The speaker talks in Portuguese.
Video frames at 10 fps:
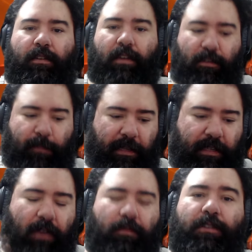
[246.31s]
Eles
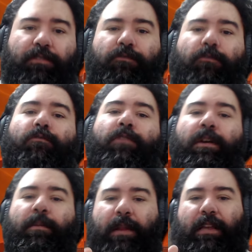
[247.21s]
pensaram nesse jogo,
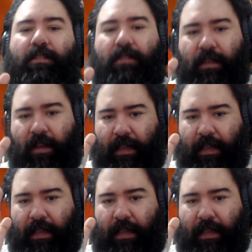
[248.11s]
para eles seria